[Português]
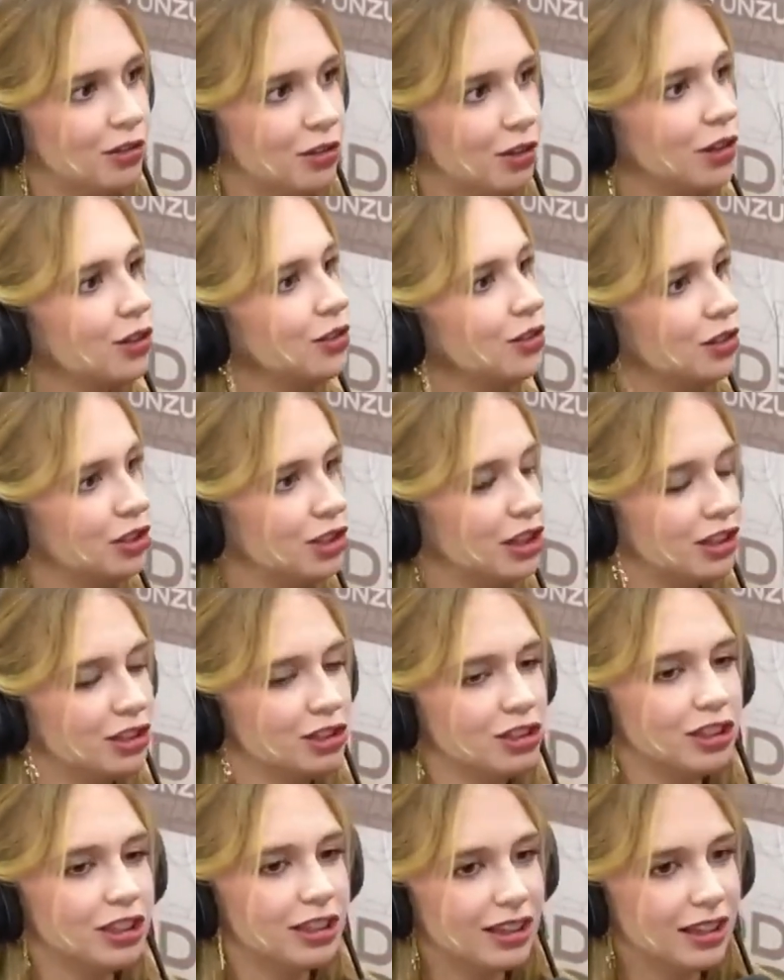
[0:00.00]
Todo dia,
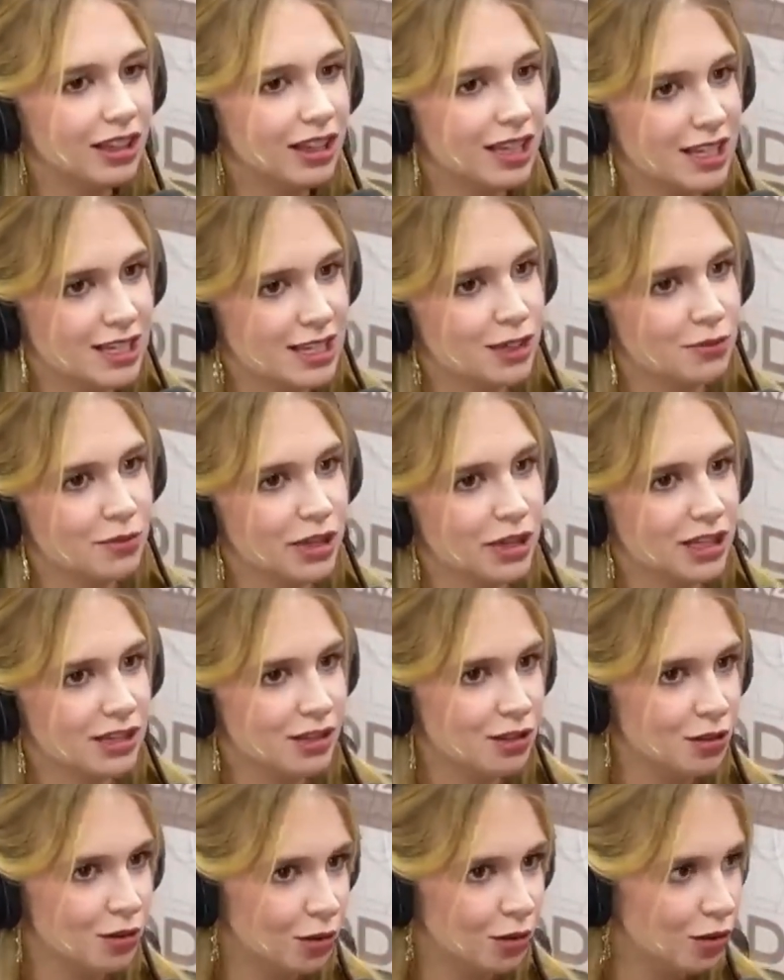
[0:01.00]
acho que nesses
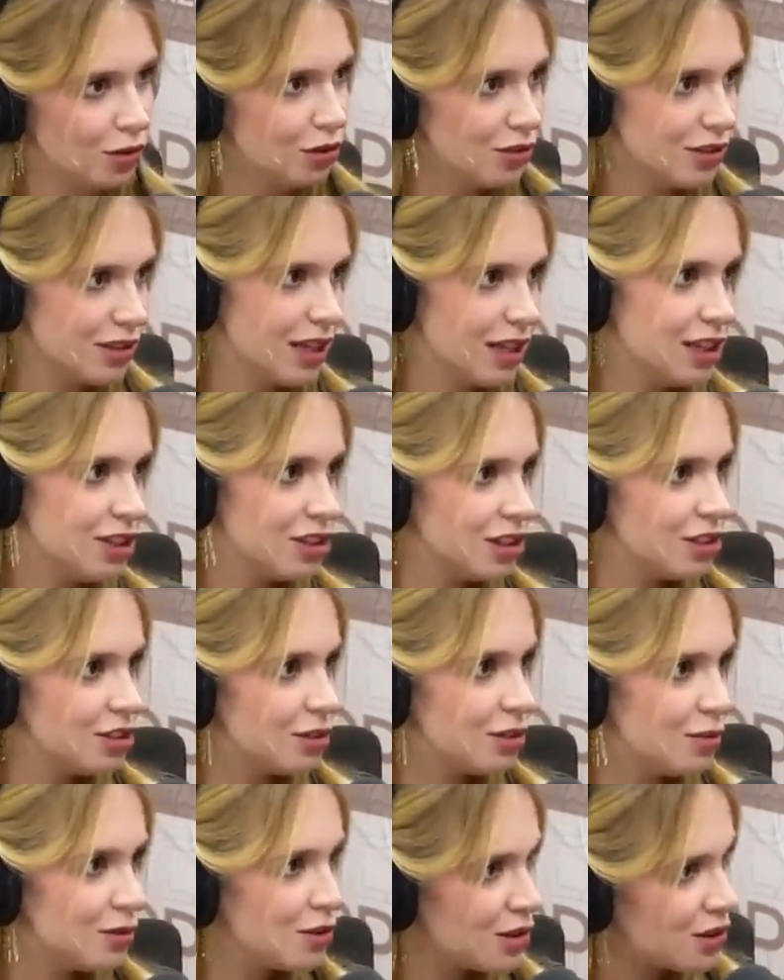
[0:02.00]
meses todos, desde que a
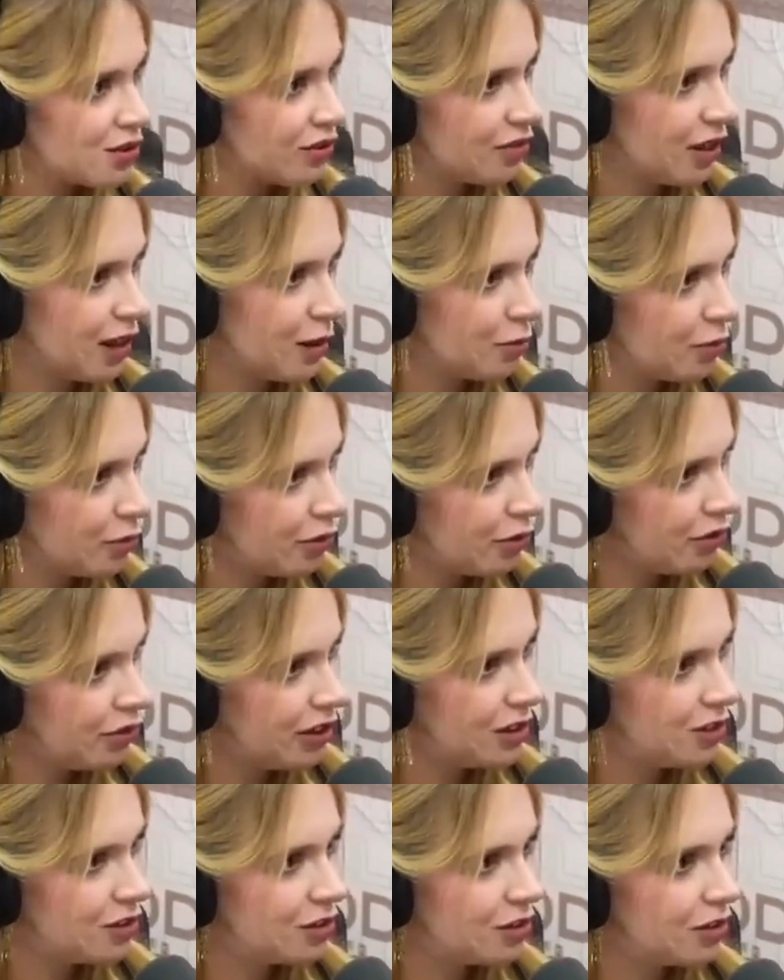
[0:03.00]
gente começou a se falar por
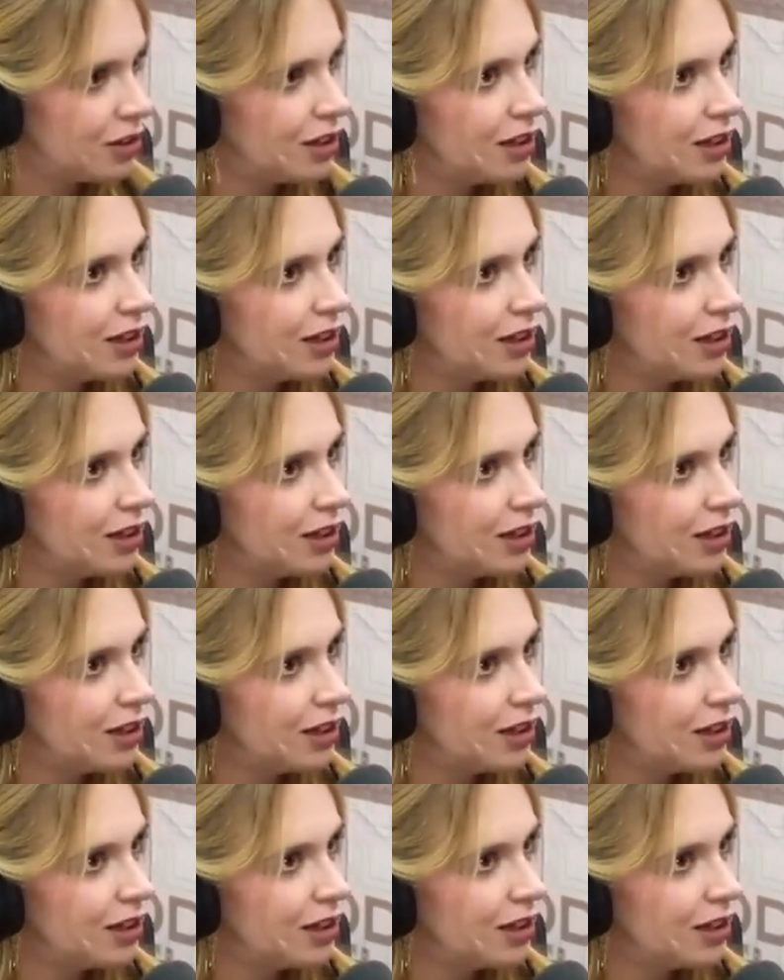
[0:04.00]
vídeo,